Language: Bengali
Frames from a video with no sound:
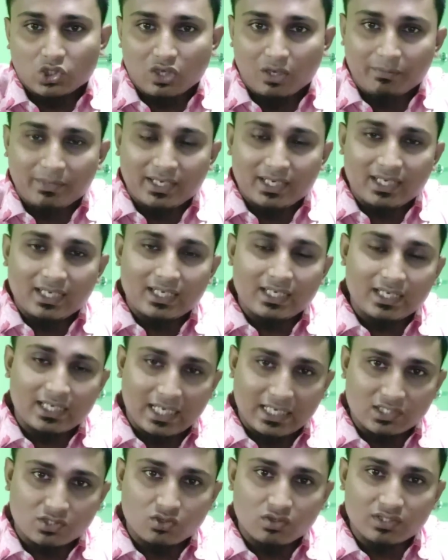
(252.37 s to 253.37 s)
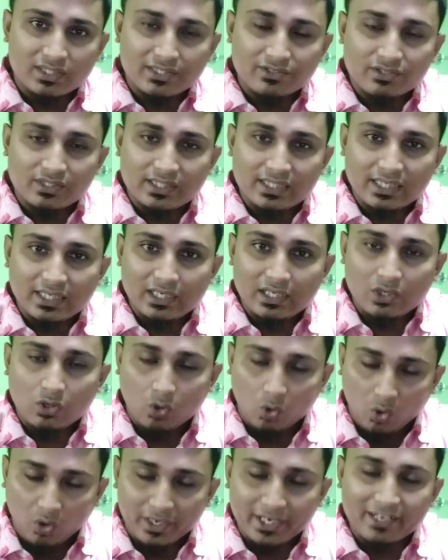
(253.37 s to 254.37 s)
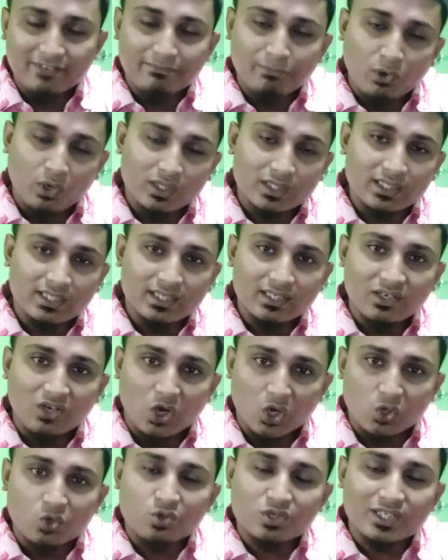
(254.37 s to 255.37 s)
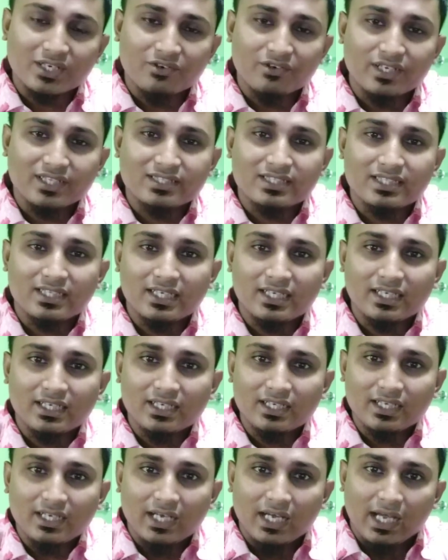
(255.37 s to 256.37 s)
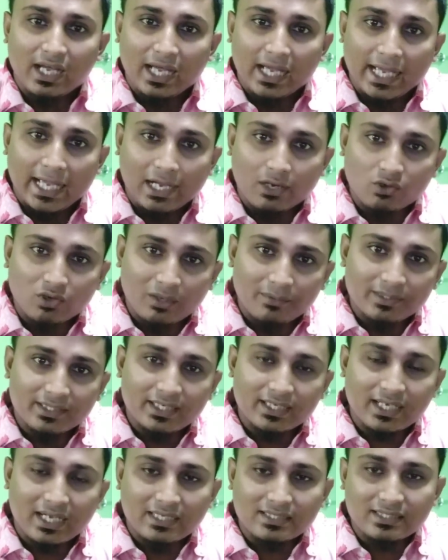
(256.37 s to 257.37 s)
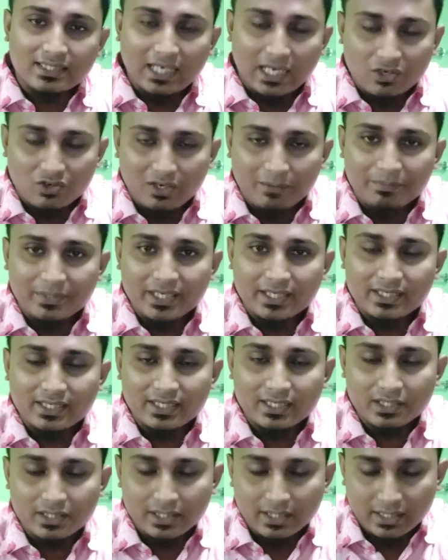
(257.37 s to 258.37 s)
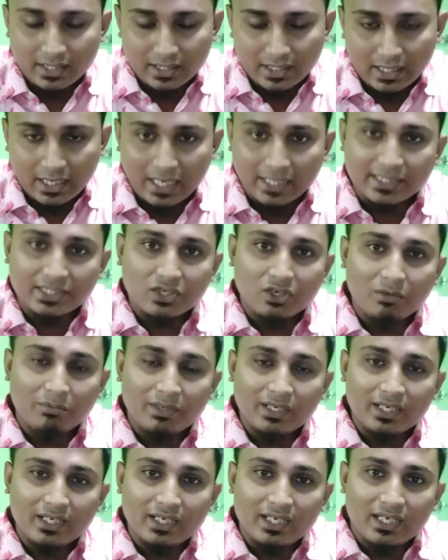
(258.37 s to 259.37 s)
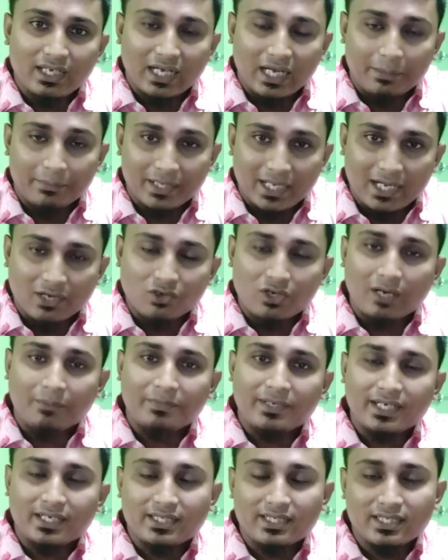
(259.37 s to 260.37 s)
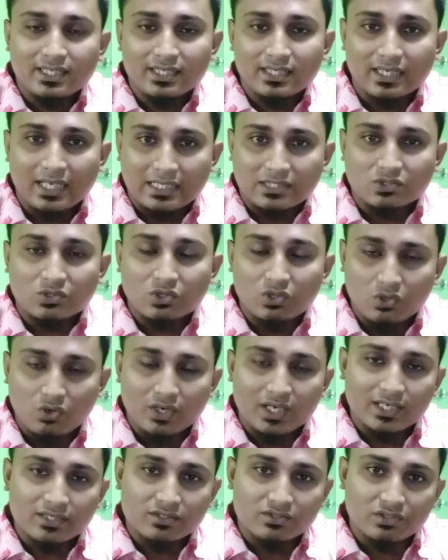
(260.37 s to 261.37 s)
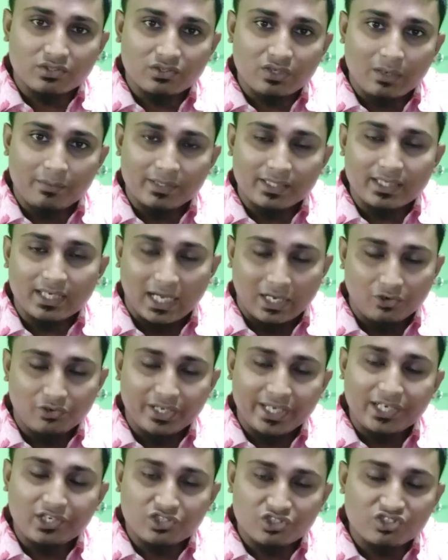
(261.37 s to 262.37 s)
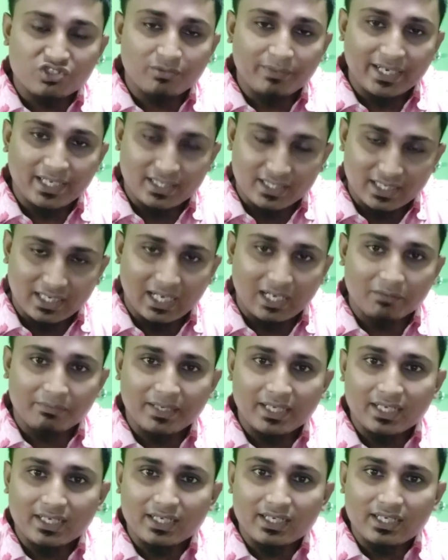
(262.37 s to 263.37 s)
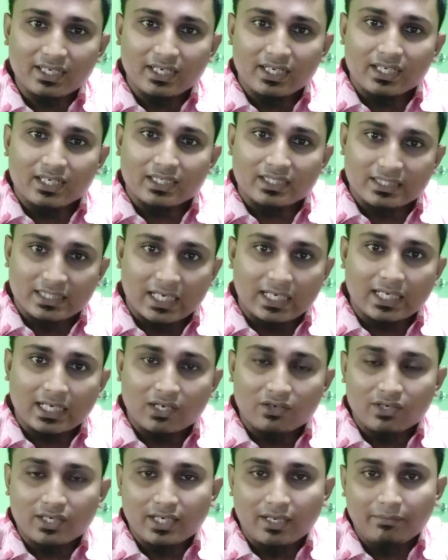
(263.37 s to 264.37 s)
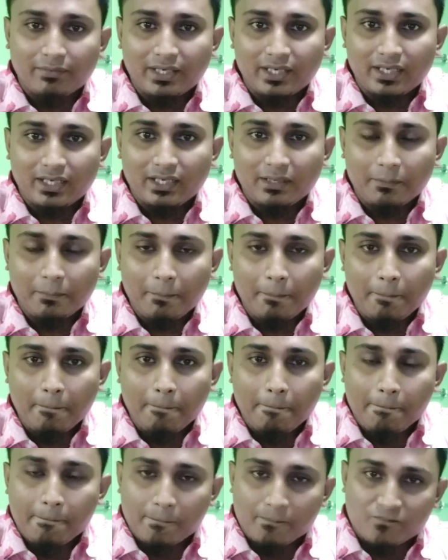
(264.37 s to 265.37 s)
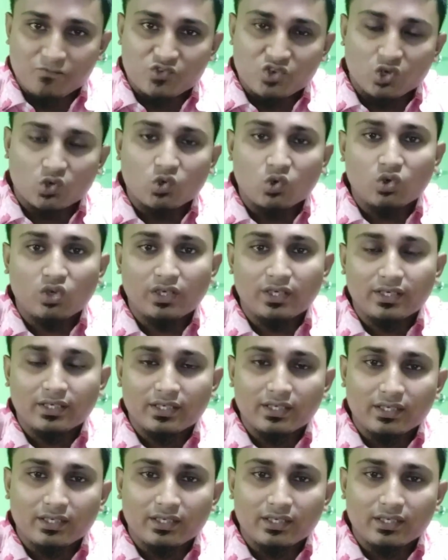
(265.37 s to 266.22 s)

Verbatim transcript: তো আমরা কাজ করতে করতে অনেক পথ অগ্রসর হয়েছি এখন আমাদের কাজে আরও আপডেট আনতে হবে আমরা আরও আপডেট কাজগুলো করার জন্য আমাদের আরও ইনস্ট্রুমেন্ট লাগবে যার কারণে আমি যখন